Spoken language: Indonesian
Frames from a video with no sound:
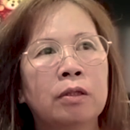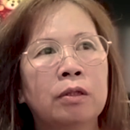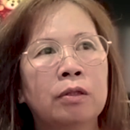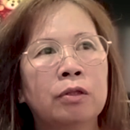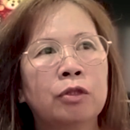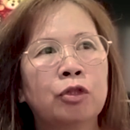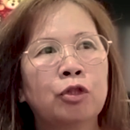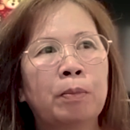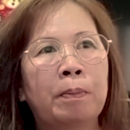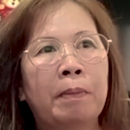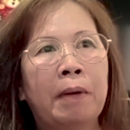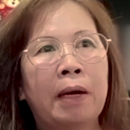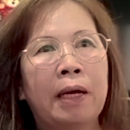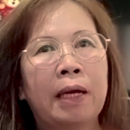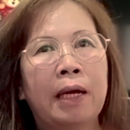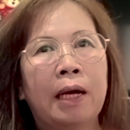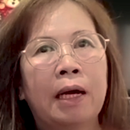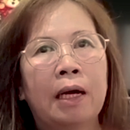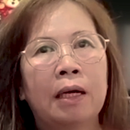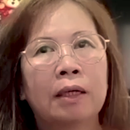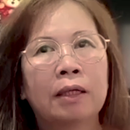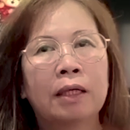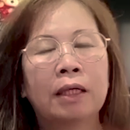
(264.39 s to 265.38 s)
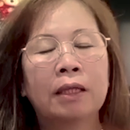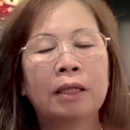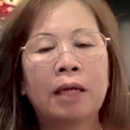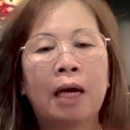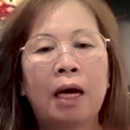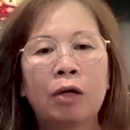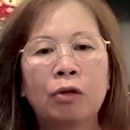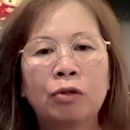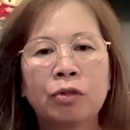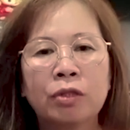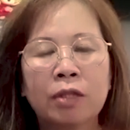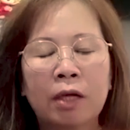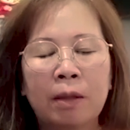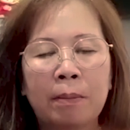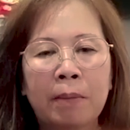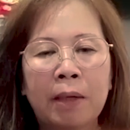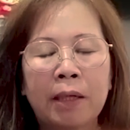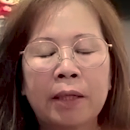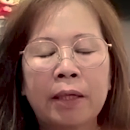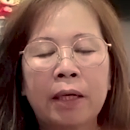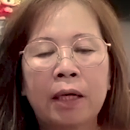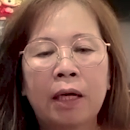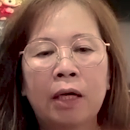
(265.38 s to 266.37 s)
supaya kita harus
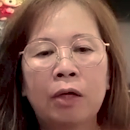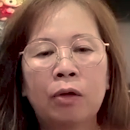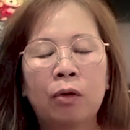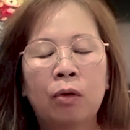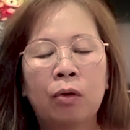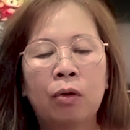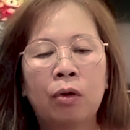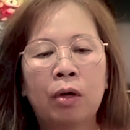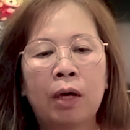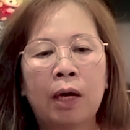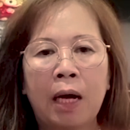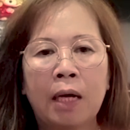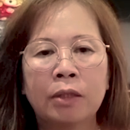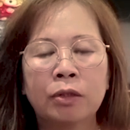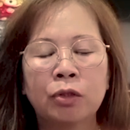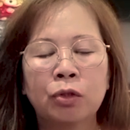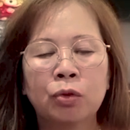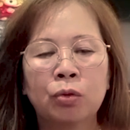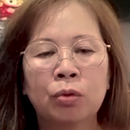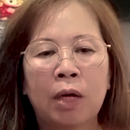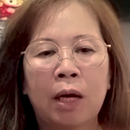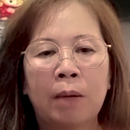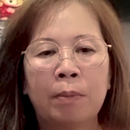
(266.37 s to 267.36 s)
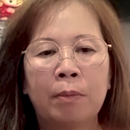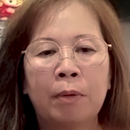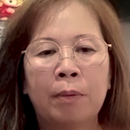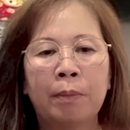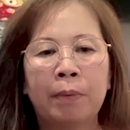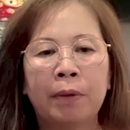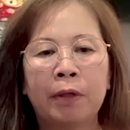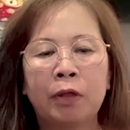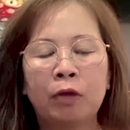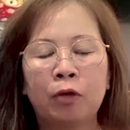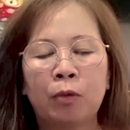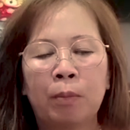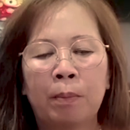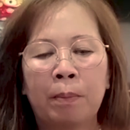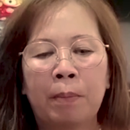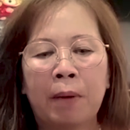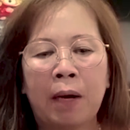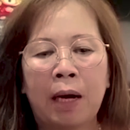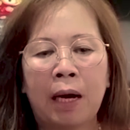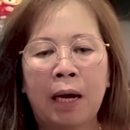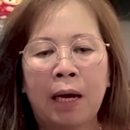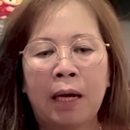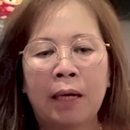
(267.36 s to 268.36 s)
ramah dengan orang, suka memberi
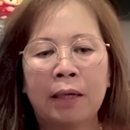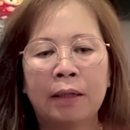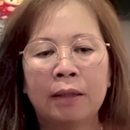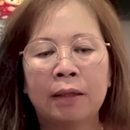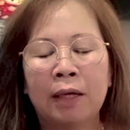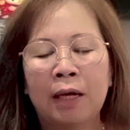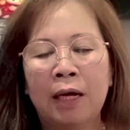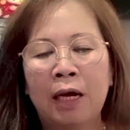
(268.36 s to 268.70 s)
tumpangan.